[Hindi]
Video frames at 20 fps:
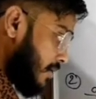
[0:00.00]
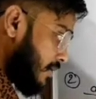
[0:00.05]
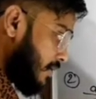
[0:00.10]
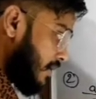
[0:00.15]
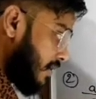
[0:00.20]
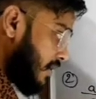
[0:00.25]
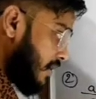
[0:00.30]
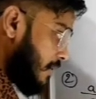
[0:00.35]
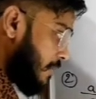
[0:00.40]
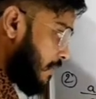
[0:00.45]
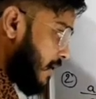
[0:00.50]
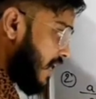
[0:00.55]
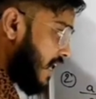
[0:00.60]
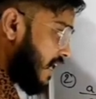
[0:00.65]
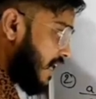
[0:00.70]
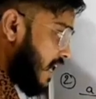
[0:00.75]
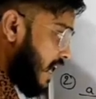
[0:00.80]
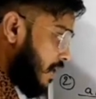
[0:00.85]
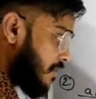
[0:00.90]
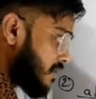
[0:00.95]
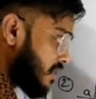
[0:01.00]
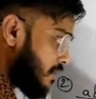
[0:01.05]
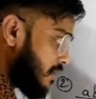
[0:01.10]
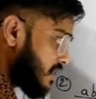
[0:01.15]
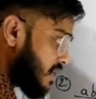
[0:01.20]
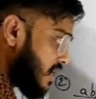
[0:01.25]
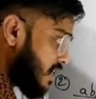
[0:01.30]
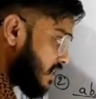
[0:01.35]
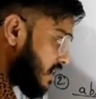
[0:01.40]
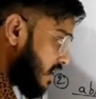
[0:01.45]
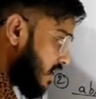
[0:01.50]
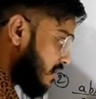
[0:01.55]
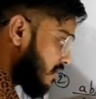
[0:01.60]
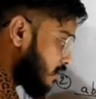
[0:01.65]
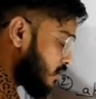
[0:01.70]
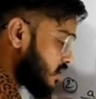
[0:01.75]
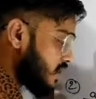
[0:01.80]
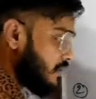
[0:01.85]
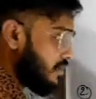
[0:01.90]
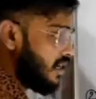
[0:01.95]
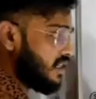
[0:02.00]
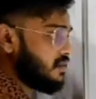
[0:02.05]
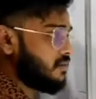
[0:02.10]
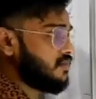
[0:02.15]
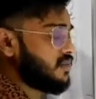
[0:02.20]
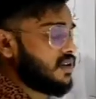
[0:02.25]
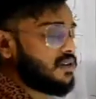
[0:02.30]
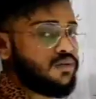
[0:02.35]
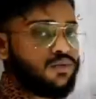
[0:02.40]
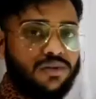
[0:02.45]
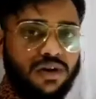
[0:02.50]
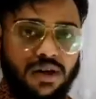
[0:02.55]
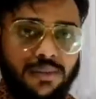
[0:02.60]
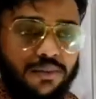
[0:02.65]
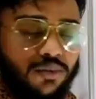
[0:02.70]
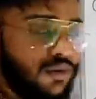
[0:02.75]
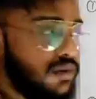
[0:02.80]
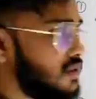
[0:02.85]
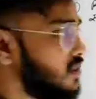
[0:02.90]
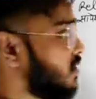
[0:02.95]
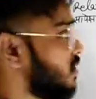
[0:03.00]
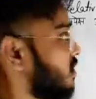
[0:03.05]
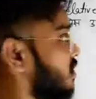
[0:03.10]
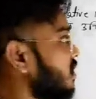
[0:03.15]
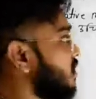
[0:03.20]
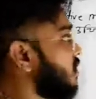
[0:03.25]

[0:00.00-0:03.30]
ठीक है पहले नाम समझ लेते हैं फिर उसके बाद समझा दूंगा आपको अच्छे से